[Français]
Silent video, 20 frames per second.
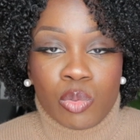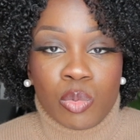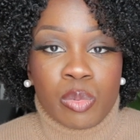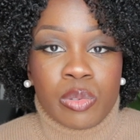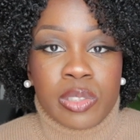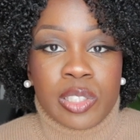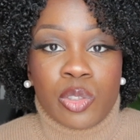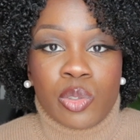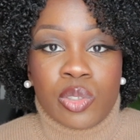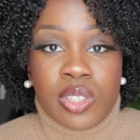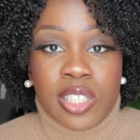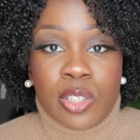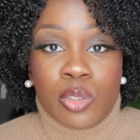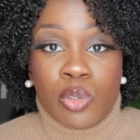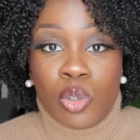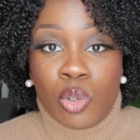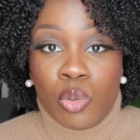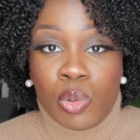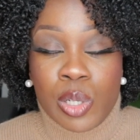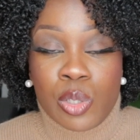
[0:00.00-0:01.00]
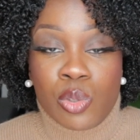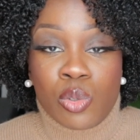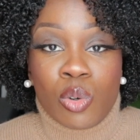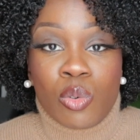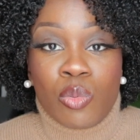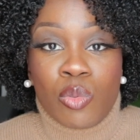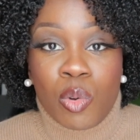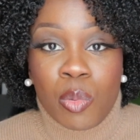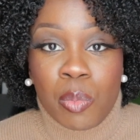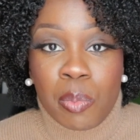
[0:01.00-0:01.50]
vous pouvez utiliser de l'huile sur
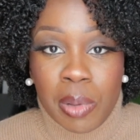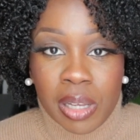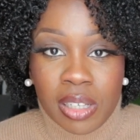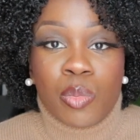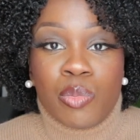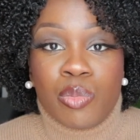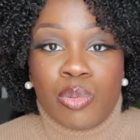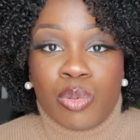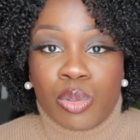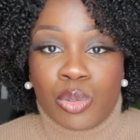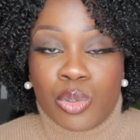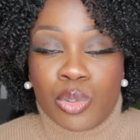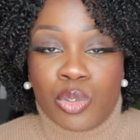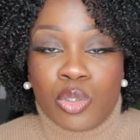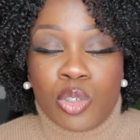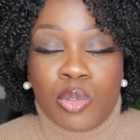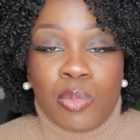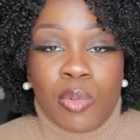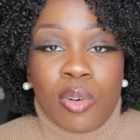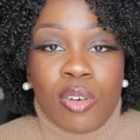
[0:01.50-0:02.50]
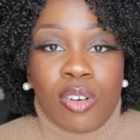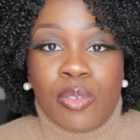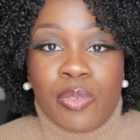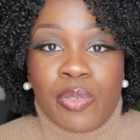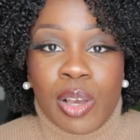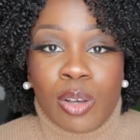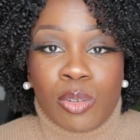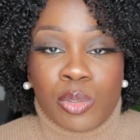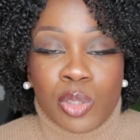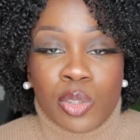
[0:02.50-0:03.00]
vos mains pour justement
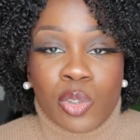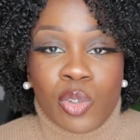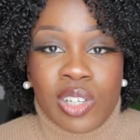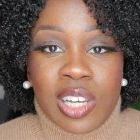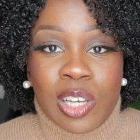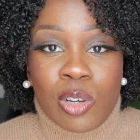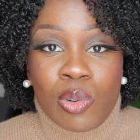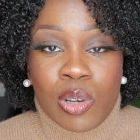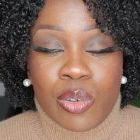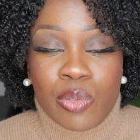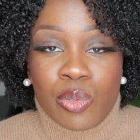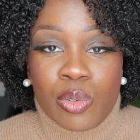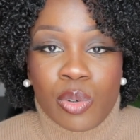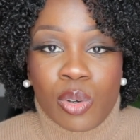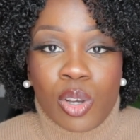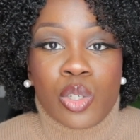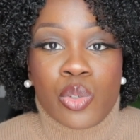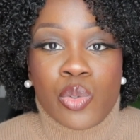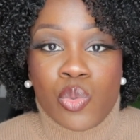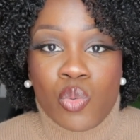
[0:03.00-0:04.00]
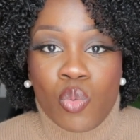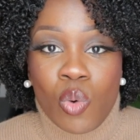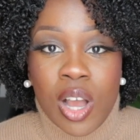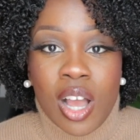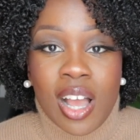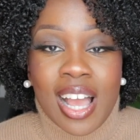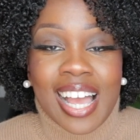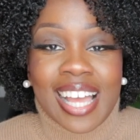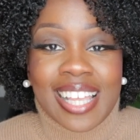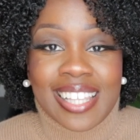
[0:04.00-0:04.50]
faire en sorte que la coiffure
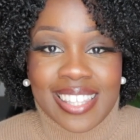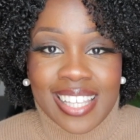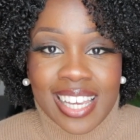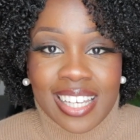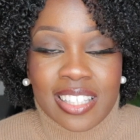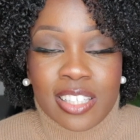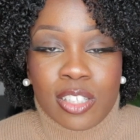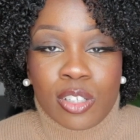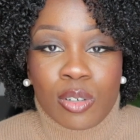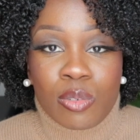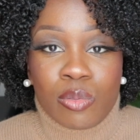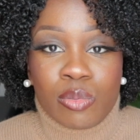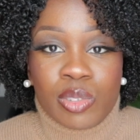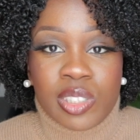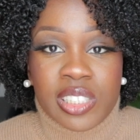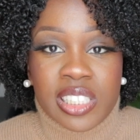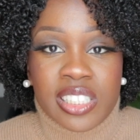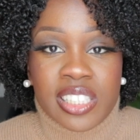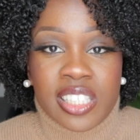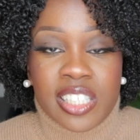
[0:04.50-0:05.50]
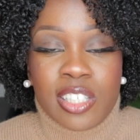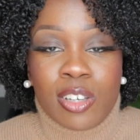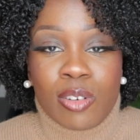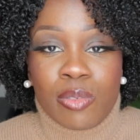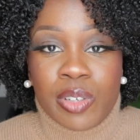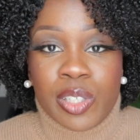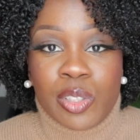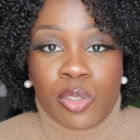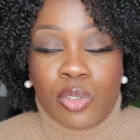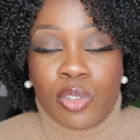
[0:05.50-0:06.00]
soit intacte quand vous essayez en
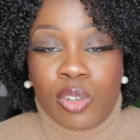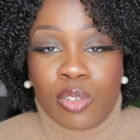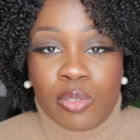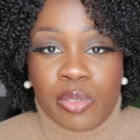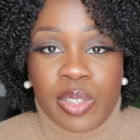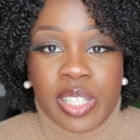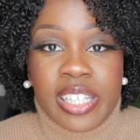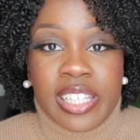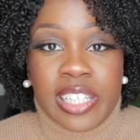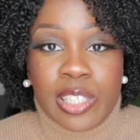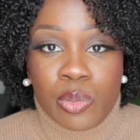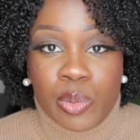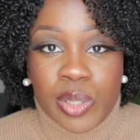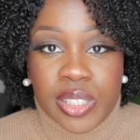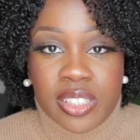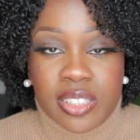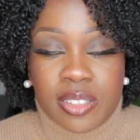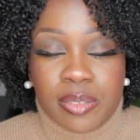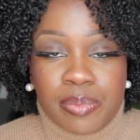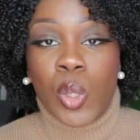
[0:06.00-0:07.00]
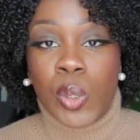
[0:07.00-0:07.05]
fait d'enlever les twists.